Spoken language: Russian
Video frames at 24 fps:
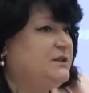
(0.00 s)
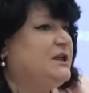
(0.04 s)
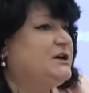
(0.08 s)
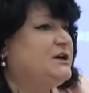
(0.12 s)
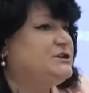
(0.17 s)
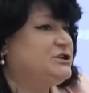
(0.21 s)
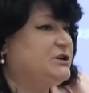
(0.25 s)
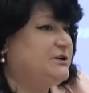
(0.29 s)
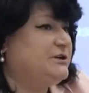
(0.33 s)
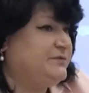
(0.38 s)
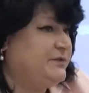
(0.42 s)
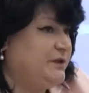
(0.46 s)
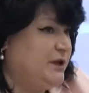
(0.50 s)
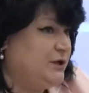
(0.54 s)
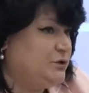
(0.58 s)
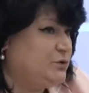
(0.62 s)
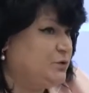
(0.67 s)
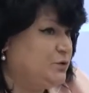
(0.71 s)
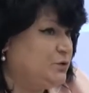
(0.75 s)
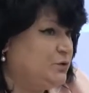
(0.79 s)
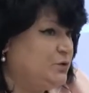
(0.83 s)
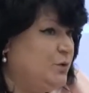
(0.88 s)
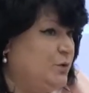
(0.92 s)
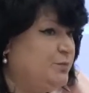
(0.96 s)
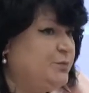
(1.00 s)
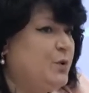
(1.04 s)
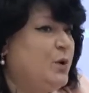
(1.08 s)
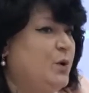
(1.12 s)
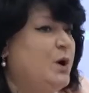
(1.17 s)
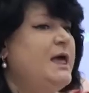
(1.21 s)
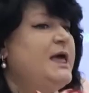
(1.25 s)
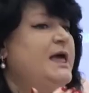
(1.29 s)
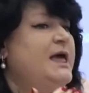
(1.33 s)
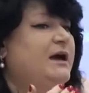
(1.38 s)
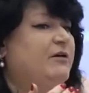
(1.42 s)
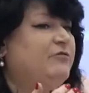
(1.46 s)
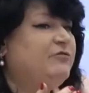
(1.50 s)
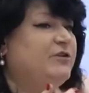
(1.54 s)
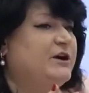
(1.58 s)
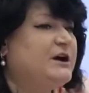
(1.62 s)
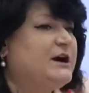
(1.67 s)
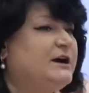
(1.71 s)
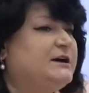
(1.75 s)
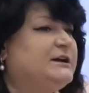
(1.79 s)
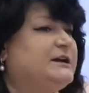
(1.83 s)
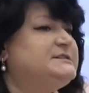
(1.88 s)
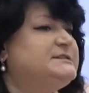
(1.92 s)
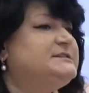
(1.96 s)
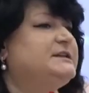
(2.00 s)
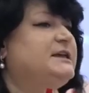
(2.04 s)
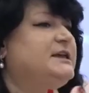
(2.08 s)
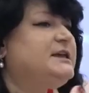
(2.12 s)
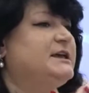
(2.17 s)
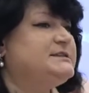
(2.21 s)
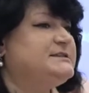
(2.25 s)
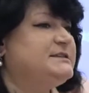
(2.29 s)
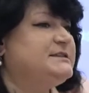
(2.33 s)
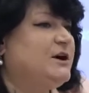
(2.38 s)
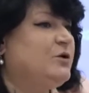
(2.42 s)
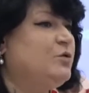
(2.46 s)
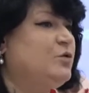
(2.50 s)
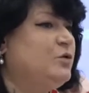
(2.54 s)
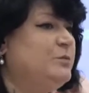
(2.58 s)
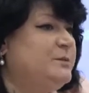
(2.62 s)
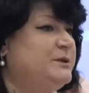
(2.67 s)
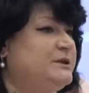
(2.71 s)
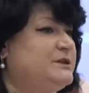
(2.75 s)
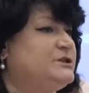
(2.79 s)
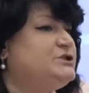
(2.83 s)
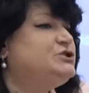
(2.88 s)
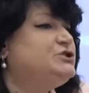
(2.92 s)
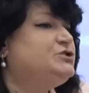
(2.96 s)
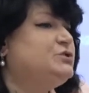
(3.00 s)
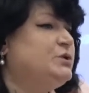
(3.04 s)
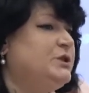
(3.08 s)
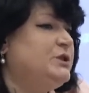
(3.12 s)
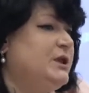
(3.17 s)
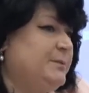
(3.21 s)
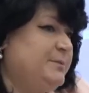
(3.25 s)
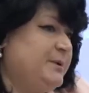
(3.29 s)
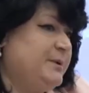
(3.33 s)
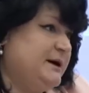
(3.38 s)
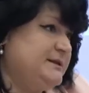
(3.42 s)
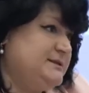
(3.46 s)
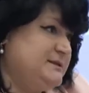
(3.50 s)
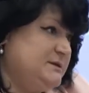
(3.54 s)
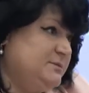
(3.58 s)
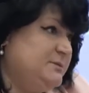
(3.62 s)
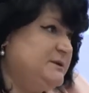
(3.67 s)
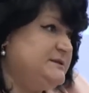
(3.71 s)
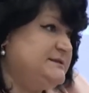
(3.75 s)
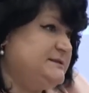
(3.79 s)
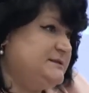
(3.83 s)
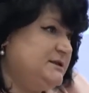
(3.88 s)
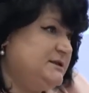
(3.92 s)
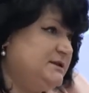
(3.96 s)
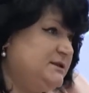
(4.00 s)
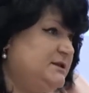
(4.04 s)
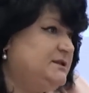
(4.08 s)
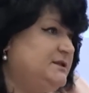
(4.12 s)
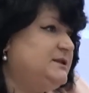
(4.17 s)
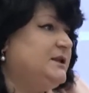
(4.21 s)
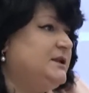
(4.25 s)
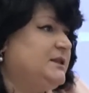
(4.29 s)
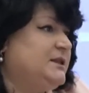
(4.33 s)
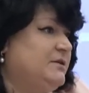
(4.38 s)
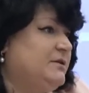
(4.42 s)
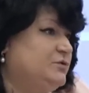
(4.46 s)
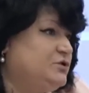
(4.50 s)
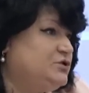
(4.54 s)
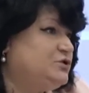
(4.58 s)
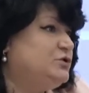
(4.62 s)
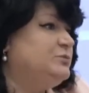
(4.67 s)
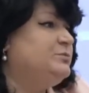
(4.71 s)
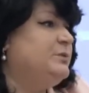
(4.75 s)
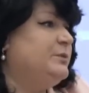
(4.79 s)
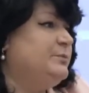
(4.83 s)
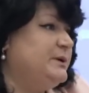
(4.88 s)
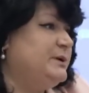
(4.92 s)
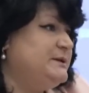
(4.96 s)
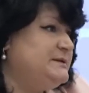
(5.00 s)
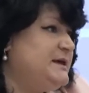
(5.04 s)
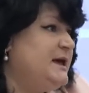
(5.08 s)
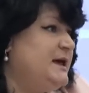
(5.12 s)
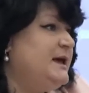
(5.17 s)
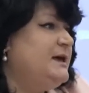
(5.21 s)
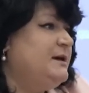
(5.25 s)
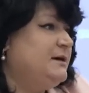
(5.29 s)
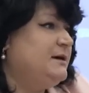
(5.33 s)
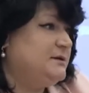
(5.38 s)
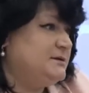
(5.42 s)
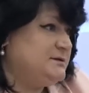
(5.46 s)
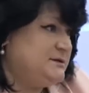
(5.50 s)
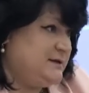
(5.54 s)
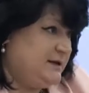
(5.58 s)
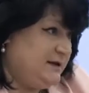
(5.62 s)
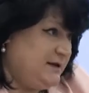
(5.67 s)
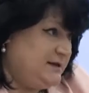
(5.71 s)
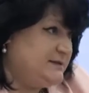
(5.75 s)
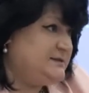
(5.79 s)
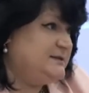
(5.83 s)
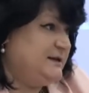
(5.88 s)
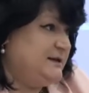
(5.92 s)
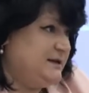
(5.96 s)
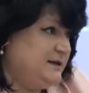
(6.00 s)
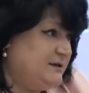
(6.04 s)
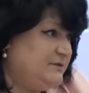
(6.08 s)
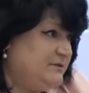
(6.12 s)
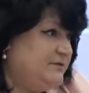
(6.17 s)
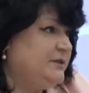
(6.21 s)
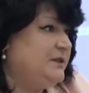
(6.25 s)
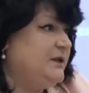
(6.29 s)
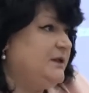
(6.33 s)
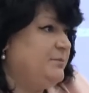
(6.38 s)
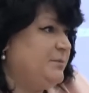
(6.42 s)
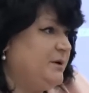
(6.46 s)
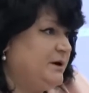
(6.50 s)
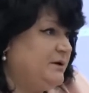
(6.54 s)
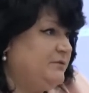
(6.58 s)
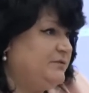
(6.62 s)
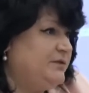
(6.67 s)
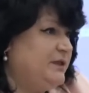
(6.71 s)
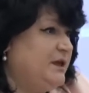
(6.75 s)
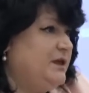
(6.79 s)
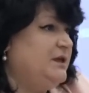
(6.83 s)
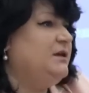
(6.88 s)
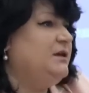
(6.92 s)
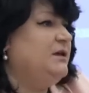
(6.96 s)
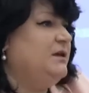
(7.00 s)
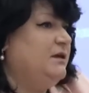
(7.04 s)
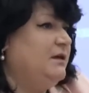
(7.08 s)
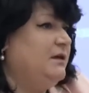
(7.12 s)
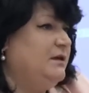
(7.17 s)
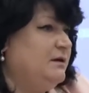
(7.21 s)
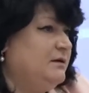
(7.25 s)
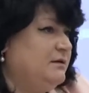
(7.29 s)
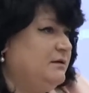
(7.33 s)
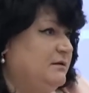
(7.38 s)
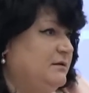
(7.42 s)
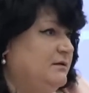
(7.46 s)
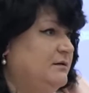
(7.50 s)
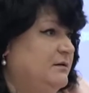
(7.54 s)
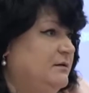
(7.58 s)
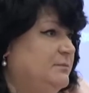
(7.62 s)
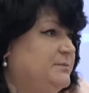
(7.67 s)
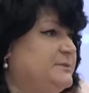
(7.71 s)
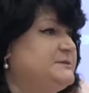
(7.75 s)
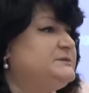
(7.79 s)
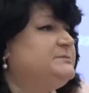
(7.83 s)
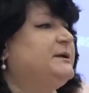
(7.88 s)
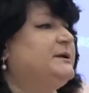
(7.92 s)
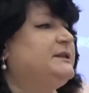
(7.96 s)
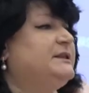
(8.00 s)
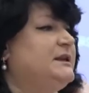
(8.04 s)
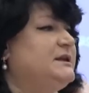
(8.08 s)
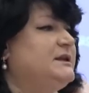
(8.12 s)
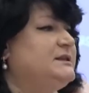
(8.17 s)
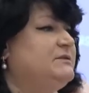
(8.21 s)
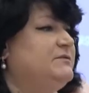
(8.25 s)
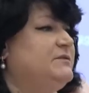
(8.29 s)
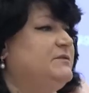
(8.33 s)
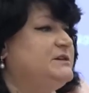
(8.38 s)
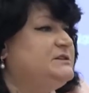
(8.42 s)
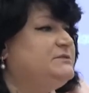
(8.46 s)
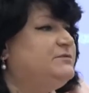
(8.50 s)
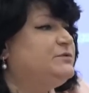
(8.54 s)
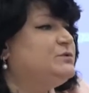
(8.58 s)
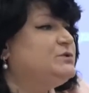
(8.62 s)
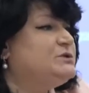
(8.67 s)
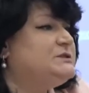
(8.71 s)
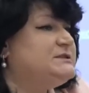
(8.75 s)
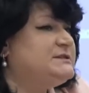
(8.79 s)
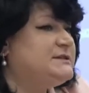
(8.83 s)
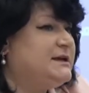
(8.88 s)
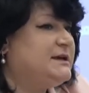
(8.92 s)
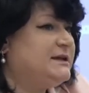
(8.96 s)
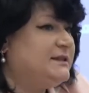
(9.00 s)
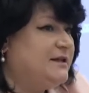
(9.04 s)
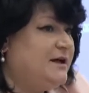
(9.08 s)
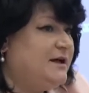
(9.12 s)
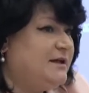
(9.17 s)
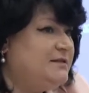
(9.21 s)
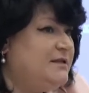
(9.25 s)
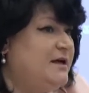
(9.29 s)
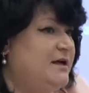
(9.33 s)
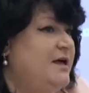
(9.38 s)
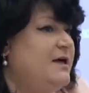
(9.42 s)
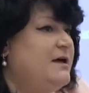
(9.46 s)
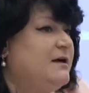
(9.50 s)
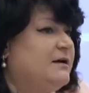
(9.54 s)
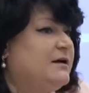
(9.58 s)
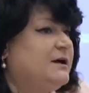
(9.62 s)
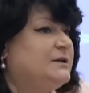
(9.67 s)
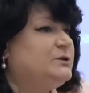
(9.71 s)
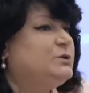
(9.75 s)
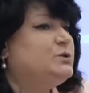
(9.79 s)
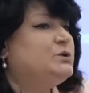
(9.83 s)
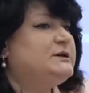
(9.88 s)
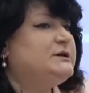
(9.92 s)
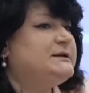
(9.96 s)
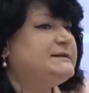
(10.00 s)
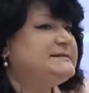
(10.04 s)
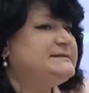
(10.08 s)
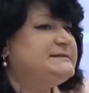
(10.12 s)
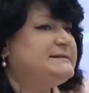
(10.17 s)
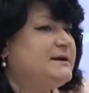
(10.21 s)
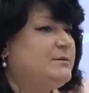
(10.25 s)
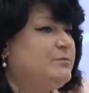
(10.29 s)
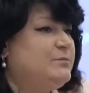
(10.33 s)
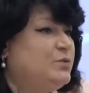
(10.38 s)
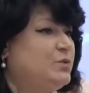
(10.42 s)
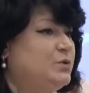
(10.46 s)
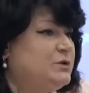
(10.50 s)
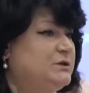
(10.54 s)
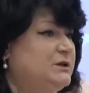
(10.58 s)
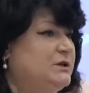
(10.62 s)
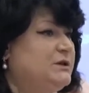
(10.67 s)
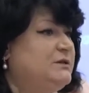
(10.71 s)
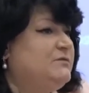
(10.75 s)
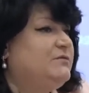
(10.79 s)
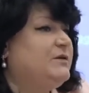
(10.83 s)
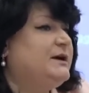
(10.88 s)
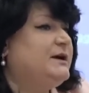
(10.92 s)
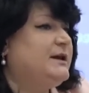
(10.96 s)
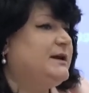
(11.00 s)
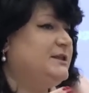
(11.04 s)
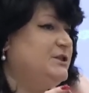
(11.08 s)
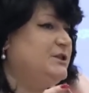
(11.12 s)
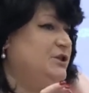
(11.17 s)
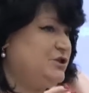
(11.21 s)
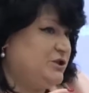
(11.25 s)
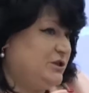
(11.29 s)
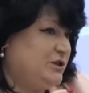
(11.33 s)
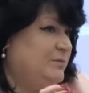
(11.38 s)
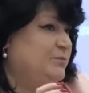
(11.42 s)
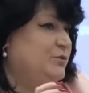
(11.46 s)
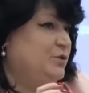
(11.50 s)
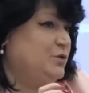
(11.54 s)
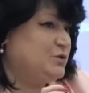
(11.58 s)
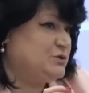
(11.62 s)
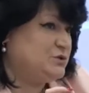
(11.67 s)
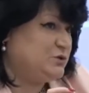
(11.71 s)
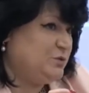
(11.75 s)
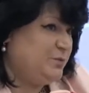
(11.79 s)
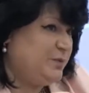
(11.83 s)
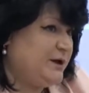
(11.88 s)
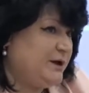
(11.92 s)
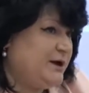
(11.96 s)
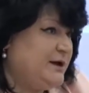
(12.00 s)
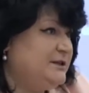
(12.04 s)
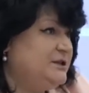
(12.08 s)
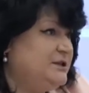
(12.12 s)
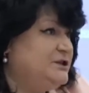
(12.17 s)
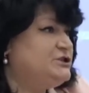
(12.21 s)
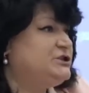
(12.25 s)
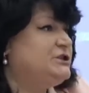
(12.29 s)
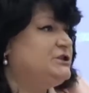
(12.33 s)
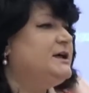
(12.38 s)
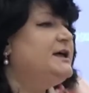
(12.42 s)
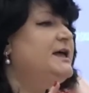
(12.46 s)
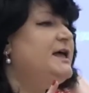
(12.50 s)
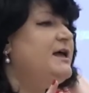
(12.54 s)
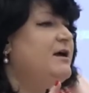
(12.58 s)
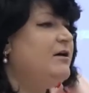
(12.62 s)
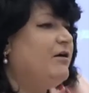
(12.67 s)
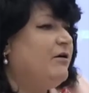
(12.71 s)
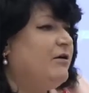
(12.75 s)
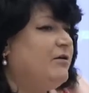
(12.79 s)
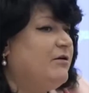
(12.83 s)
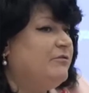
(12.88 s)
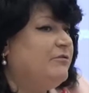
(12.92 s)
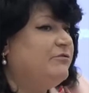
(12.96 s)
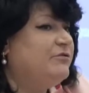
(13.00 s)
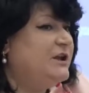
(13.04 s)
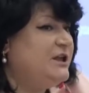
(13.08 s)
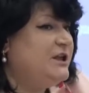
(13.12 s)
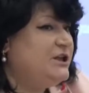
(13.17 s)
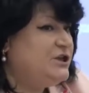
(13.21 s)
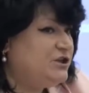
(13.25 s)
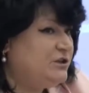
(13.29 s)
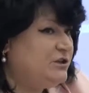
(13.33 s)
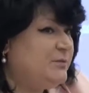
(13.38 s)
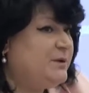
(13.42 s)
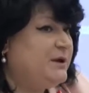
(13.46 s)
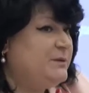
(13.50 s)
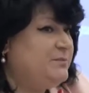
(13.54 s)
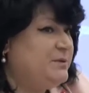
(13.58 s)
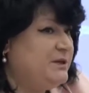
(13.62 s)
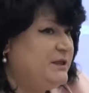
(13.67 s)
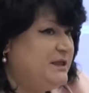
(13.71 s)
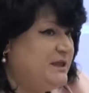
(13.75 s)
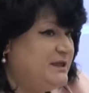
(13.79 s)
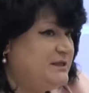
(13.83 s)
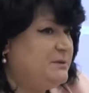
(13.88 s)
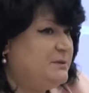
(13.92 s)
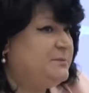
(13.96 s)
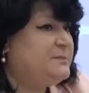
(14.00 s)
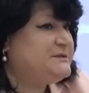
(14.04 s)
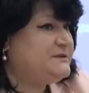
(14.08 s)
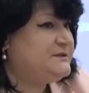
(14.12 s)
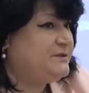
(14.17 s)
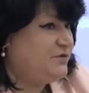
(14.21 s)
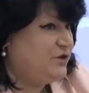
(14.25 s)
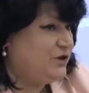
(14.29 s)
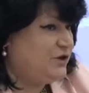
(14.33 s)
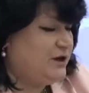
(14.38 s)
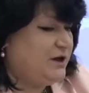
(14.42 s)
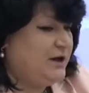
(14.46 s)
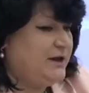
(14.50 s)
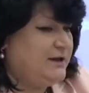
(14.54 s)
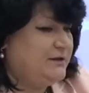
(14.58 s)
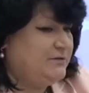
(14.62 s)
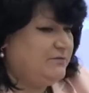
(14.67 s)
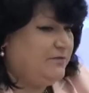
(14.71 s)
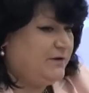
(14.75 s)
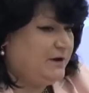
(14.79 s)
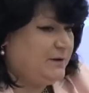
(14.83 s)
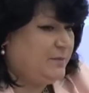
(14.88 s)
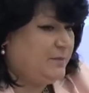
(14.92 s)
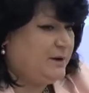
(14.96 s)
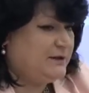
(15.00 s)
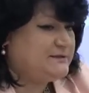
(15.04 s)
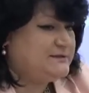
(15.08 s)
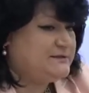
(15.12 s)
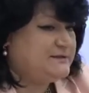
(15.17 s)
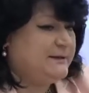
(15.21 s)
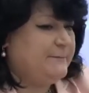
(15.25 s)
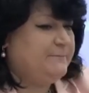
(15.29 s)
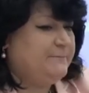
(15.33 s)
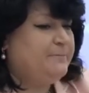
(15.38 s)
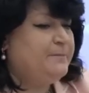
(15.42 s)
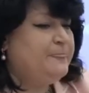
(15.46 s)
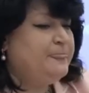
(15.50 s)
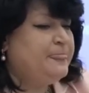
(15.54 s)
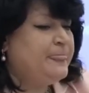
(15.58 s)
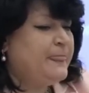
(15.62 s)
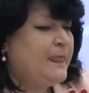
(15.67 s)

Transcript: Нажав на эту кнопку, вы как раз-таки ознакомитесь, что необходимо сделать для того, чтобы быть э, зарегистрированным в ней и посмотреть весь функционал, который разработан в ограниченном доступе, конечно, в личном кабинете поставщика информации.